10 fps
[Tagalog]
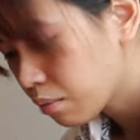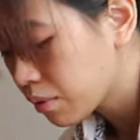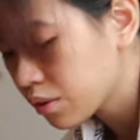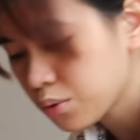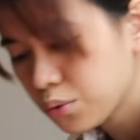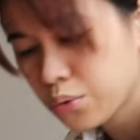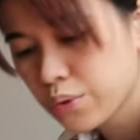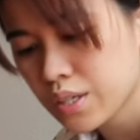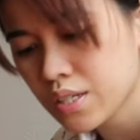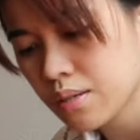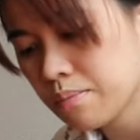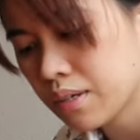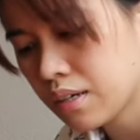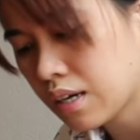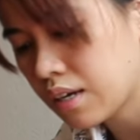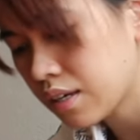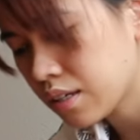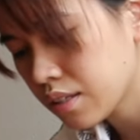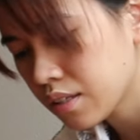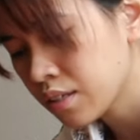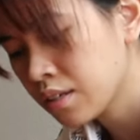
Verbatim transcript: Pang 2 weeks na pagkain.